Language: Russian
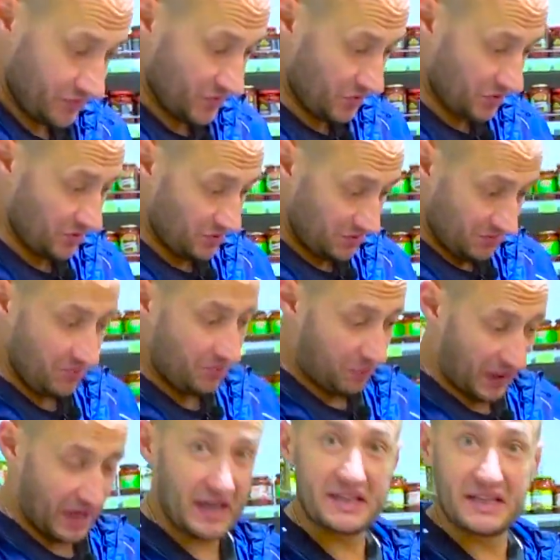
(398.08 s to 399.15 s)
Ну,
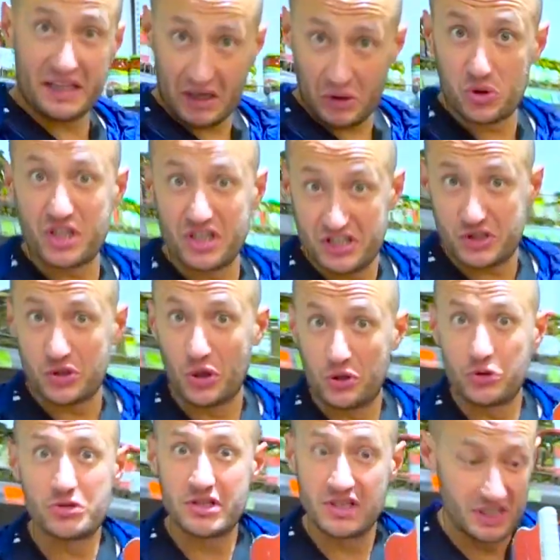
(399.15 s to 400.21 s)
про это я уже
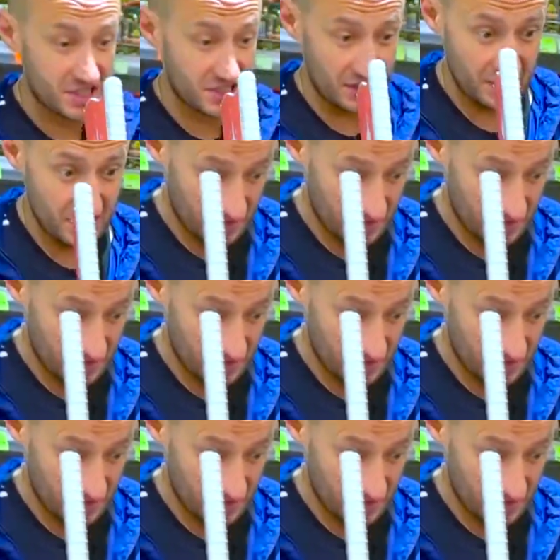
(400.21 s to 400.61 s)
историю слышал.